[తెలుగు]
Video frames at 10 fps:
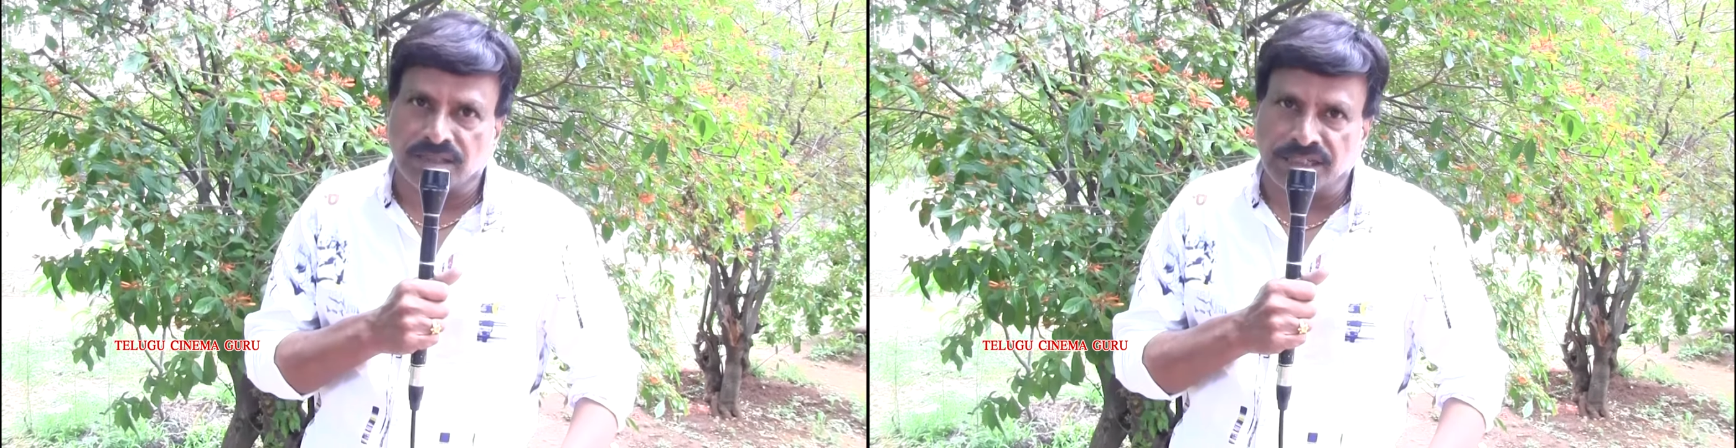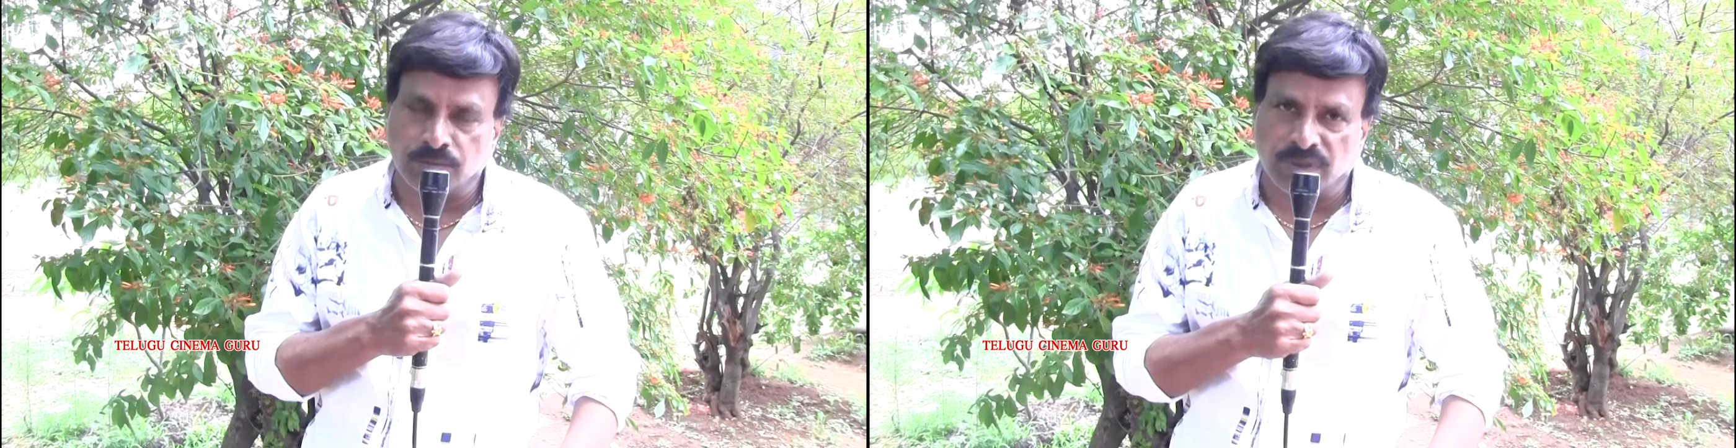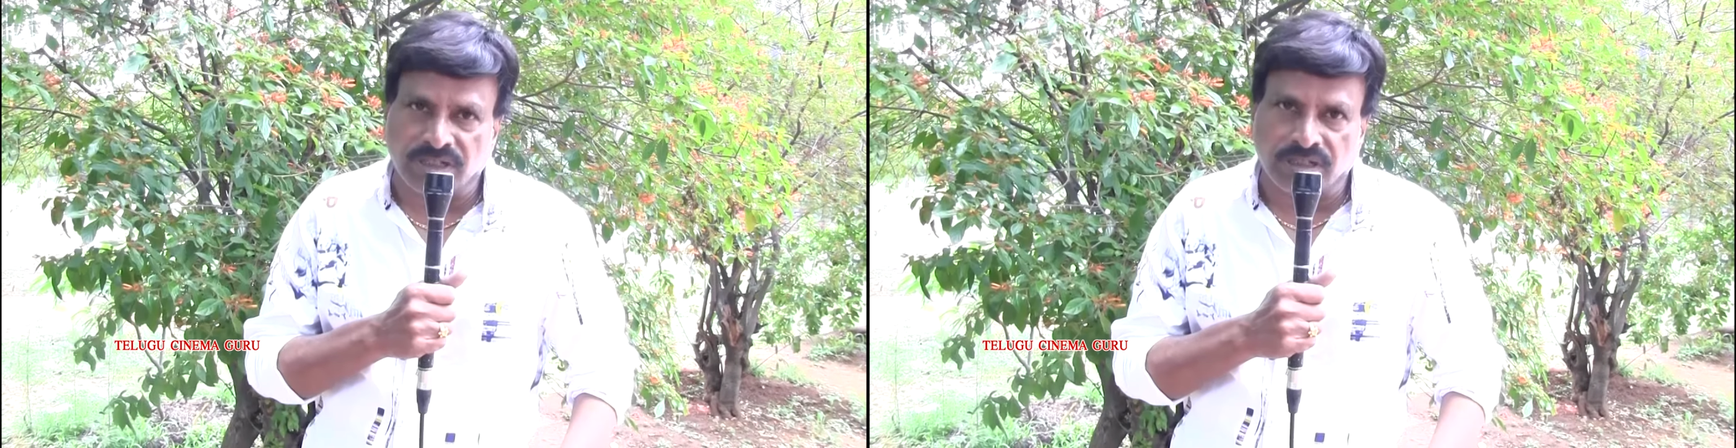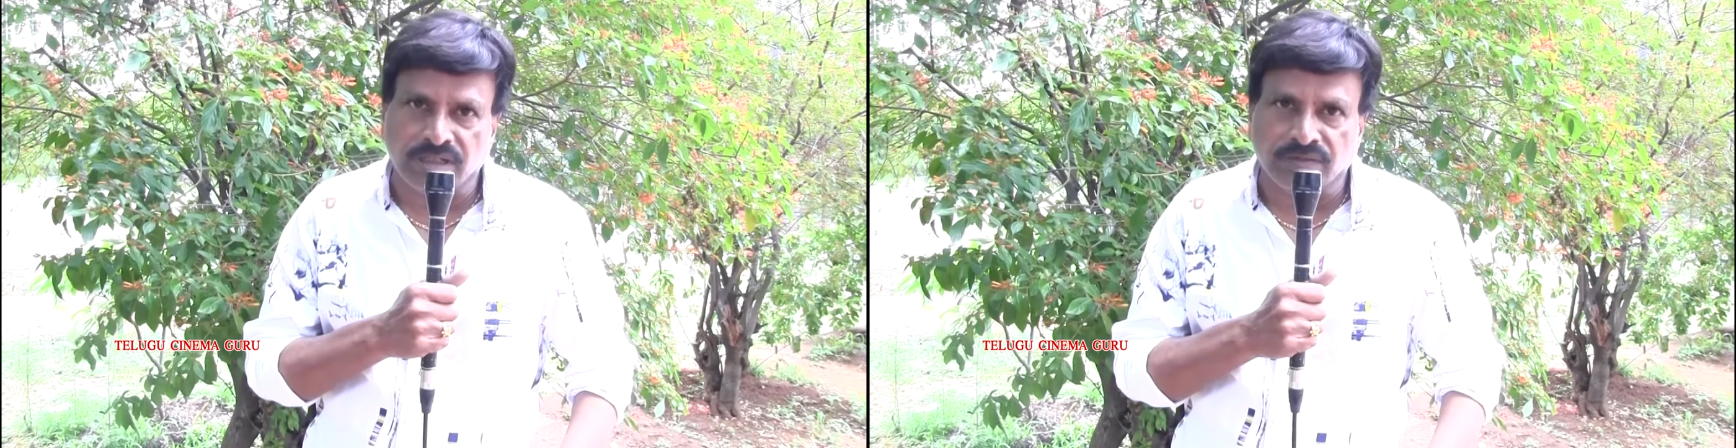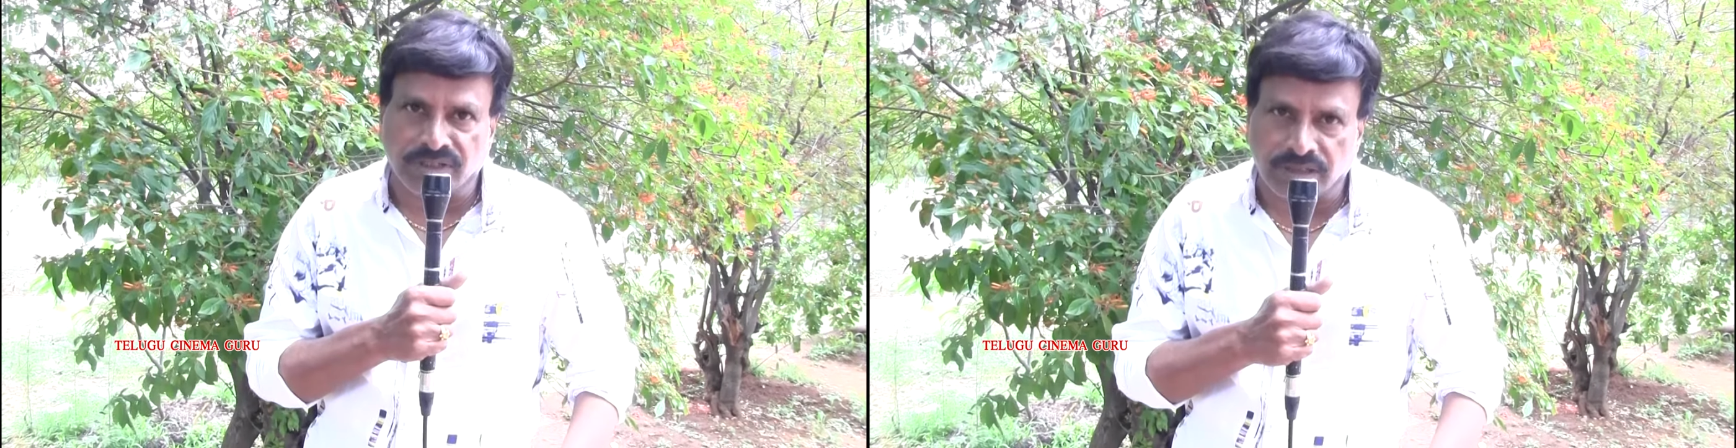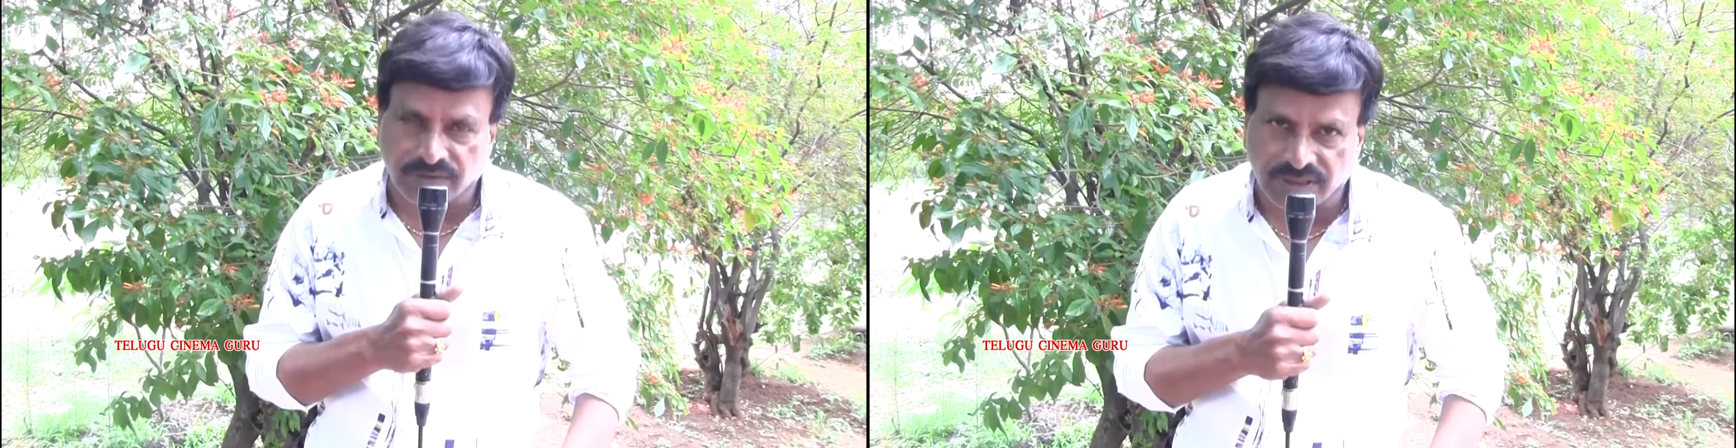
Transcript: నేను మరి నేను వినిన